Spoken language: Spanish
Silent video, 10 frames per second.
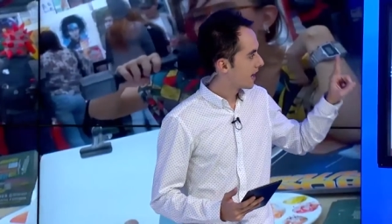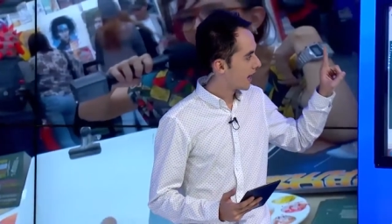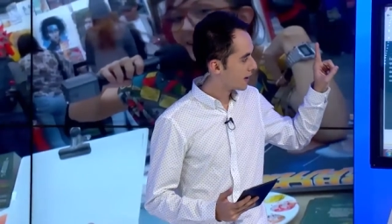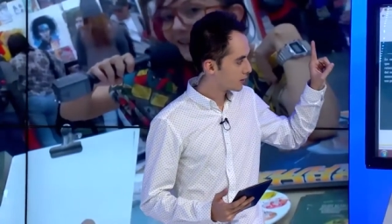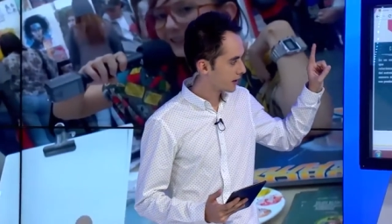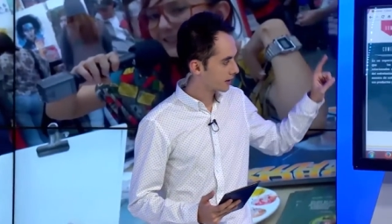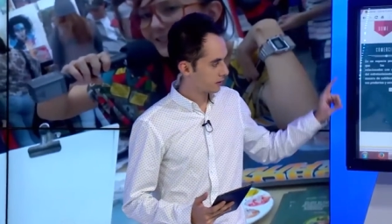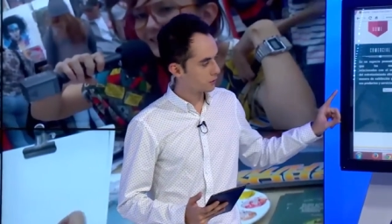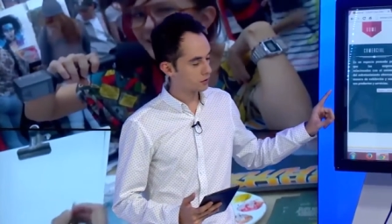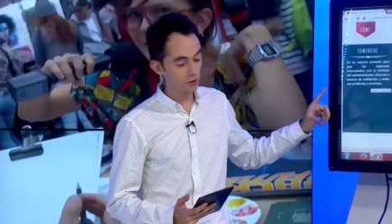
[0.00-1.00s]
hay una
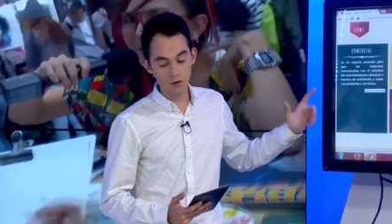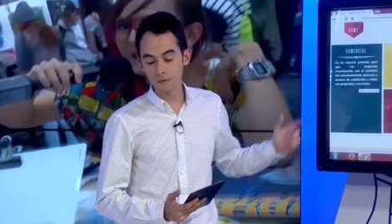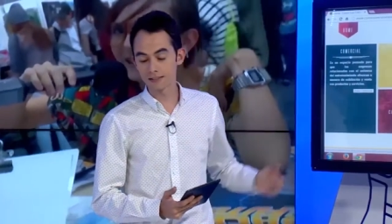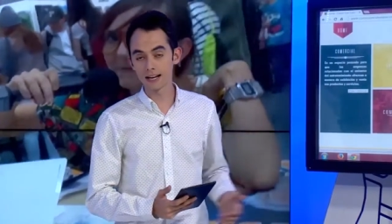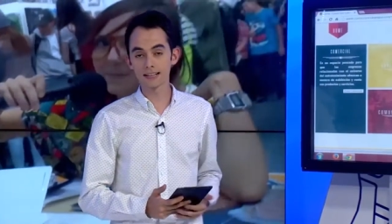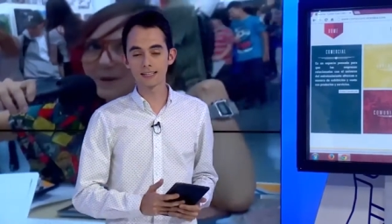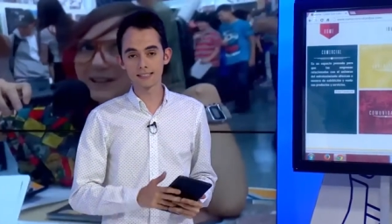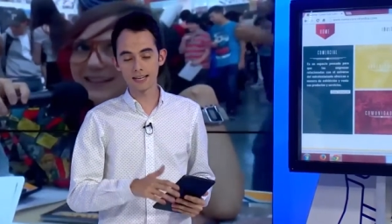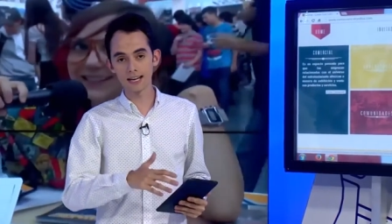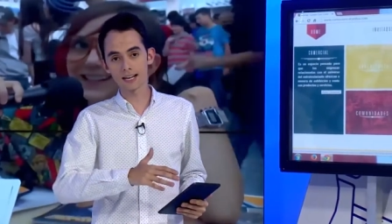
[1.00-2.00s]
exhibición comercial que
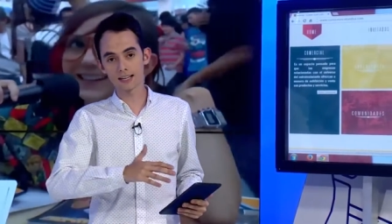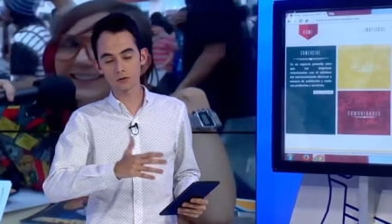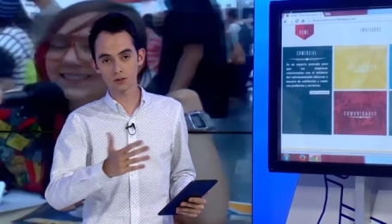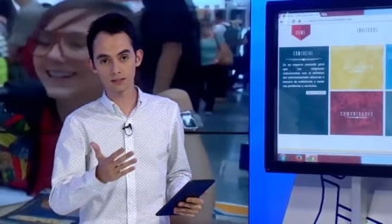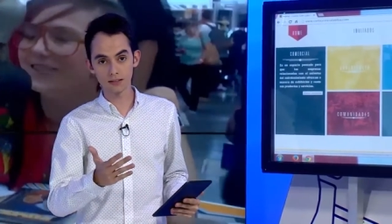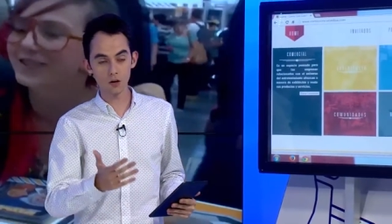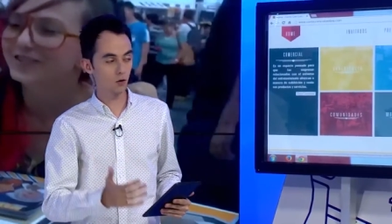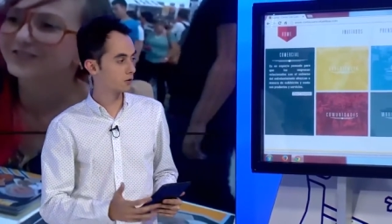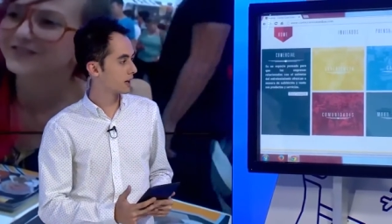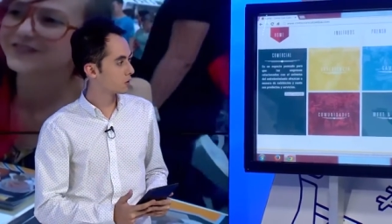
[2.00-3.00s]
ya es la que nos ha estado
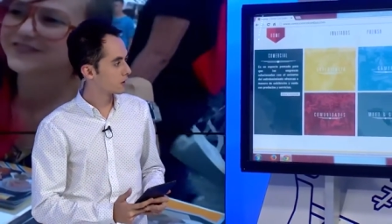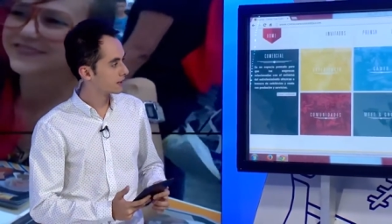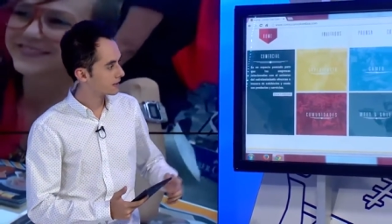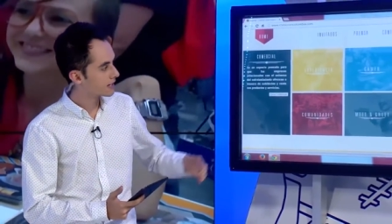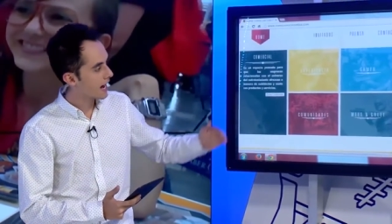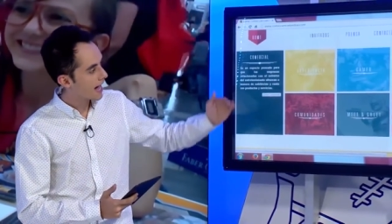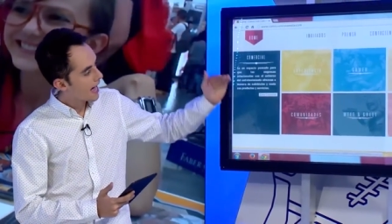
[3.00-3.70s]
contando Cristina,